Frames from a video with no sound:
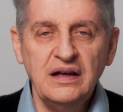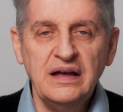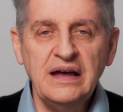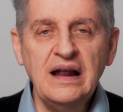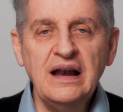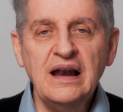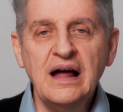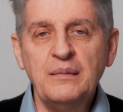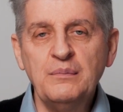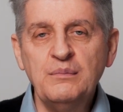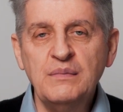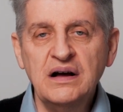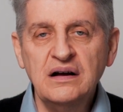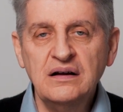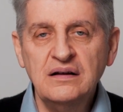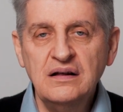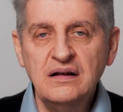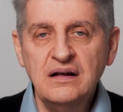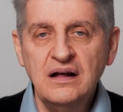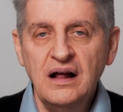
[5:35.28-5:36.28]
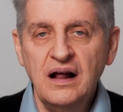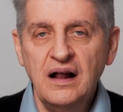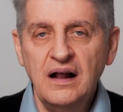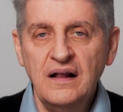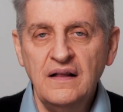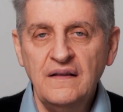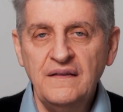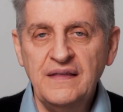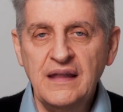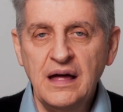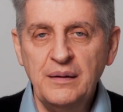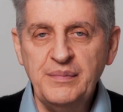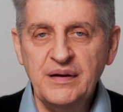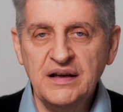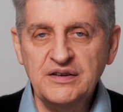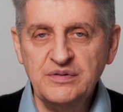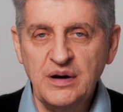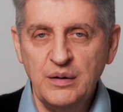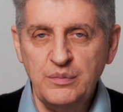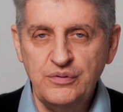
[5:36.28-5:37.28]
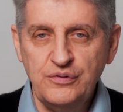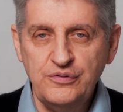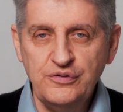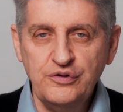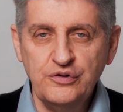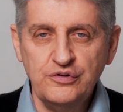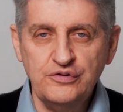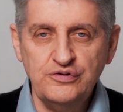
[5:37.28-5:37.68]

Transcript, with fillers: et l'âme n'aperçoit plus que